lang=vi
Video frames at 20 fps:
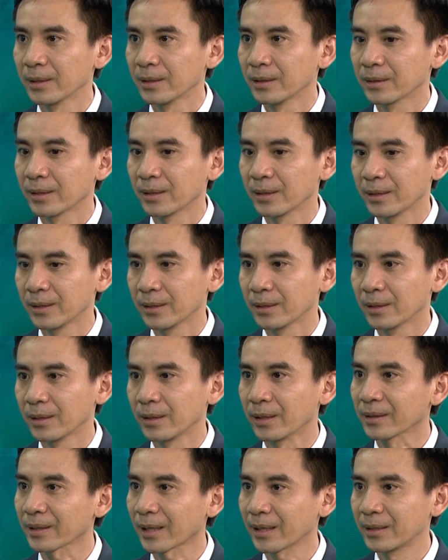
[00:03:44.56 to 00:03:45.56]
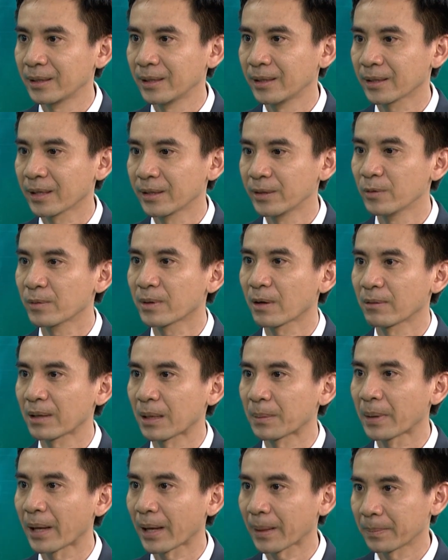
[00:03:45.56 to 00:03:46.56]
thì ờ, hiện nay thì cái nhu cầu
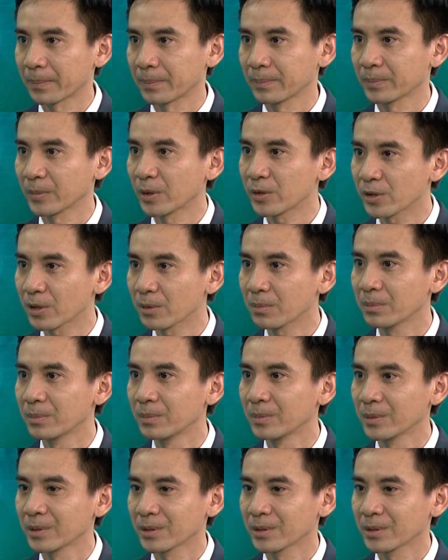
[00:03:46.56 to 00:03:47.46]
làm đẹp nói chung